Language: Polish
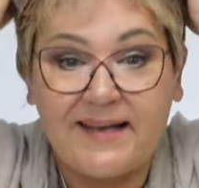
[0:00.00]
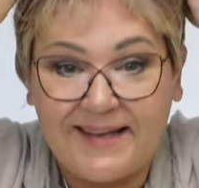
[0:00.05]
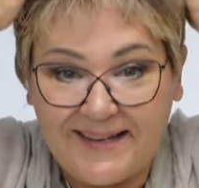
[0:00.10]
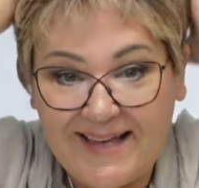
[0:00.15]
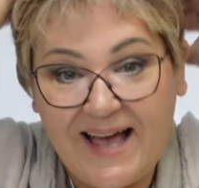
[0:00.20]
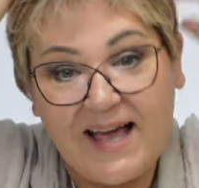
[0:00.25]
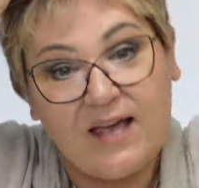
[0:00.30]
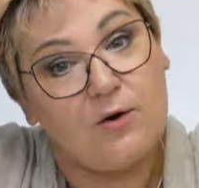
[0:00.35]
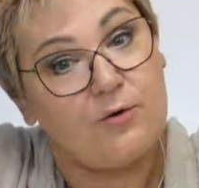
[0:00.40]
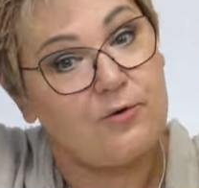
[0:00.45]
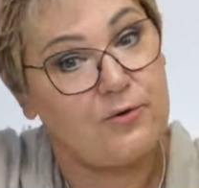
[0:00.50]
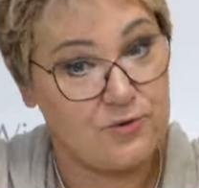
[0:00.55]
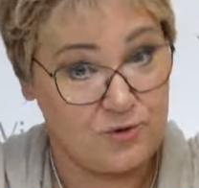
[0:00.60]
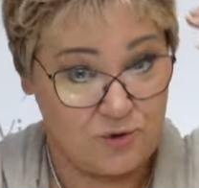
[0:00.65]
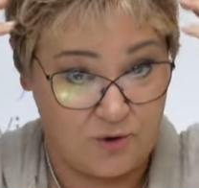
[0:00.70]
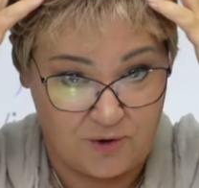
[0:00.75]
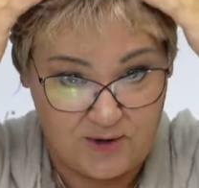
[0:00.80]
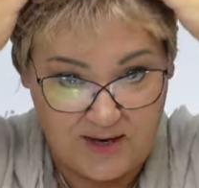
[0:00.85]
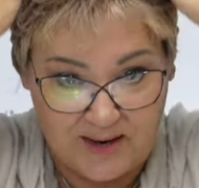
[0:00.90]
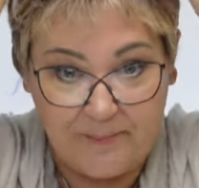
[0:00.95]
Ja ją
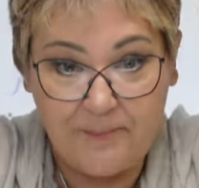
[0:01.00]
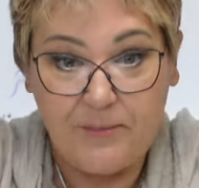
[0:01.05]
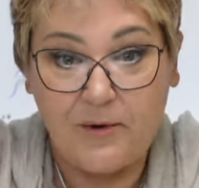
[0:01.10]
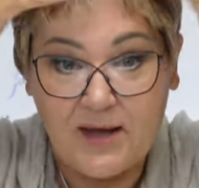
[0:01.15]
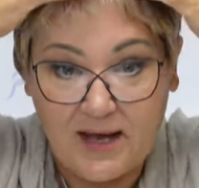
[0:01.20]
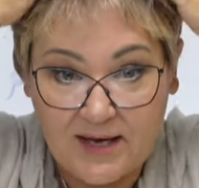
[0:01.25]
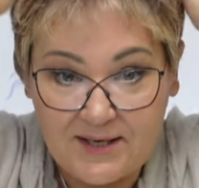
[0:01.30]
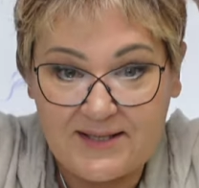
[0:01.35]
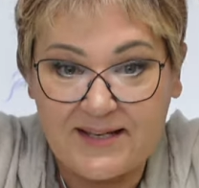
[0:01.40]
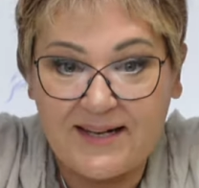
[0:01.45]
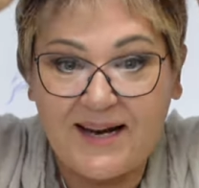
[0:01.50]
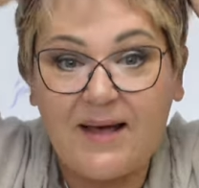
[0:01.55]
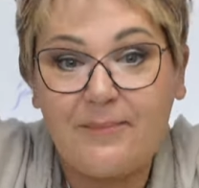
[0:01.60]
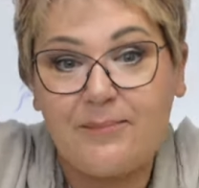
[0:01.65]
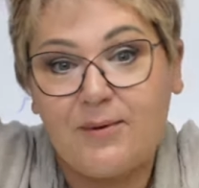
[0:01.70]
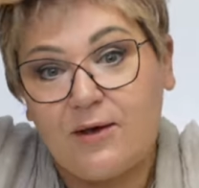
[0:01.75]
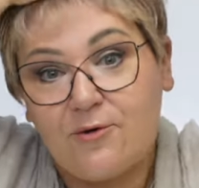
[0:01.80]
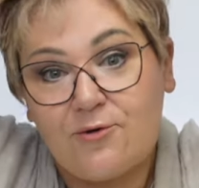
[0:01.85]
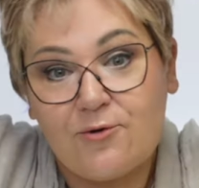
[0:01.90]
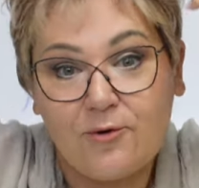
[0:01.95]
rozczochram, bo ja się
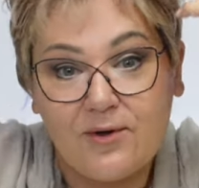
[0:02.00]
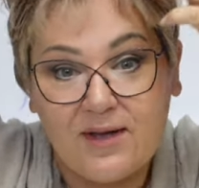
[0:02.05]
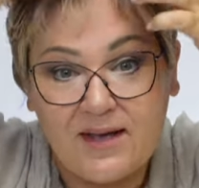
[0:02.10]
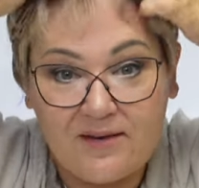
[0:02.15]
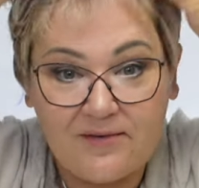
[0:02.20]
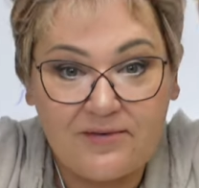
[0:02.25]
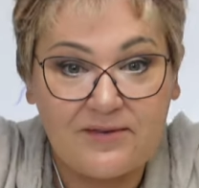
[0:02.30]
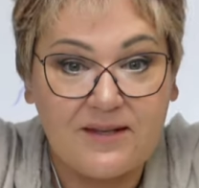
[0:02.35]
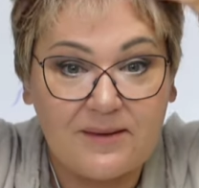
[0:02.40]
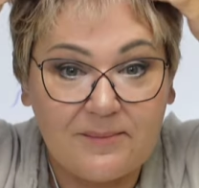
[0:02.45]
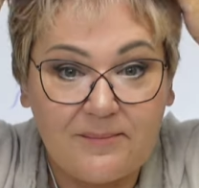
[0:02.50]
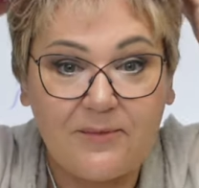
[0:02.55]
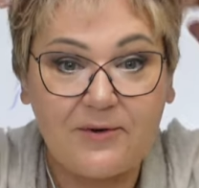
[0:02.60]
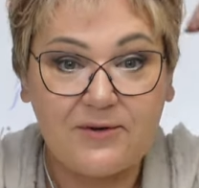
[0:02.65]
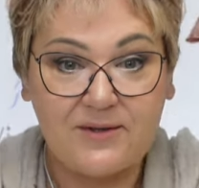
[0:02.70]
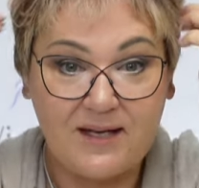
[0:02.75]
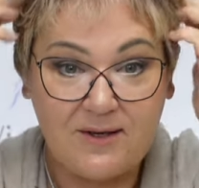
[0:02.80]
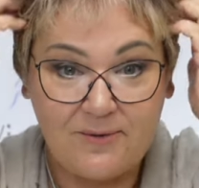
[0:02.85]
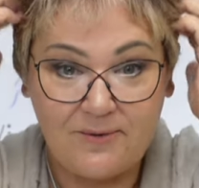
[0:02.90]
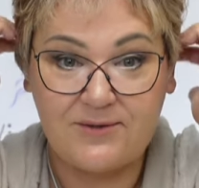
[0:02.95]
lepiej czuję w tym
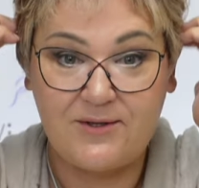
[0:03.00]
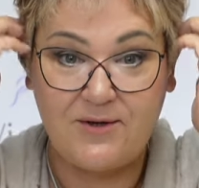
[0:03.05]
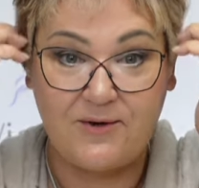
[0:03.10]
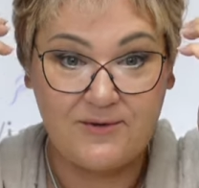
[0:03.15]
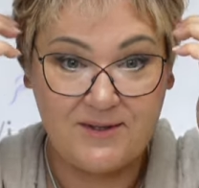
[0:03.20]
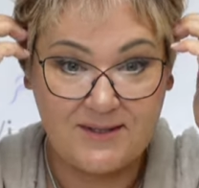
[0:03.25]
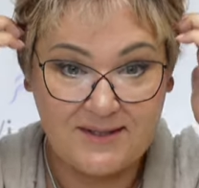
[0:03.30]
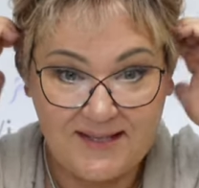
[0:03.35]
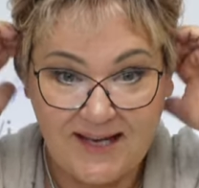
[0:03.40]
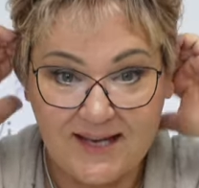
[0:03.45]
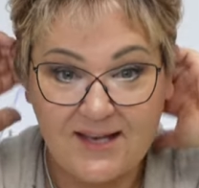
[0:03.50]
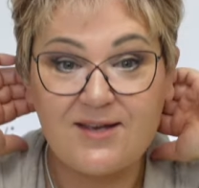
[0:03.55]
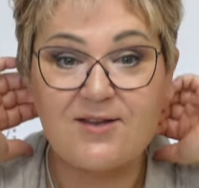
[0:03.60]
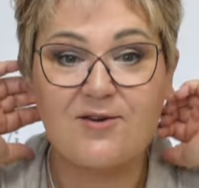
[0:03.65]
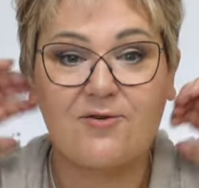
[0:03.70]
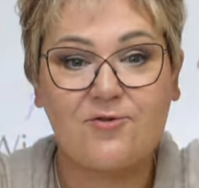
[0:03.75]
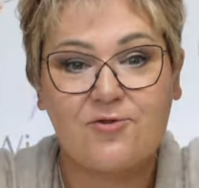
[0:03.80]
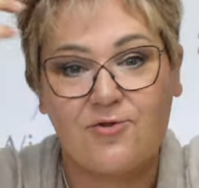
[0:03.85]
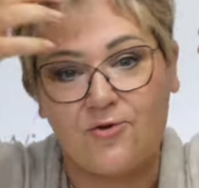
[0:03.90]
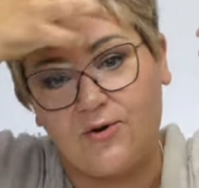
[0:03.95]
modelu, gdy on jest taki
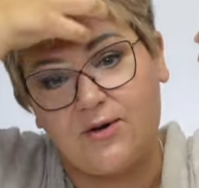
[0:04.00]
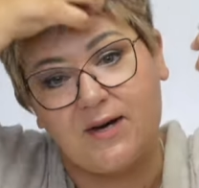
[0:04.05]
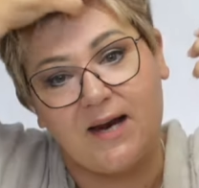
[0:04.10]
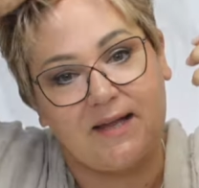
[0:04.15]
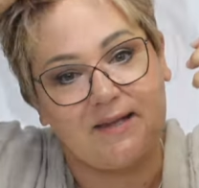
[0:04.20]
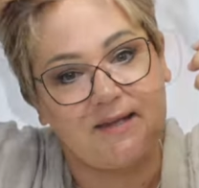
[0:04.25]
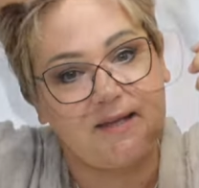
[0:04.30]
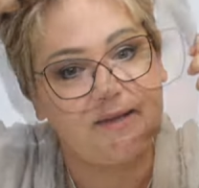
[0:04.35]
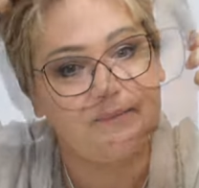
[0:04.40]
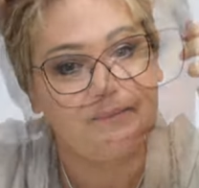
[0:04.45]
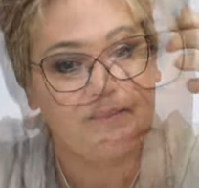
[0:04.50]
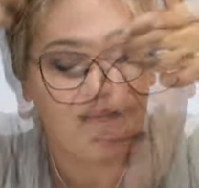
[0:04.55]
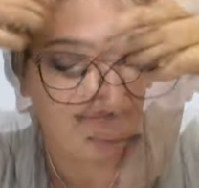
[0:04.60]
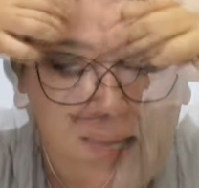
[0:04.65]
rozczochrany.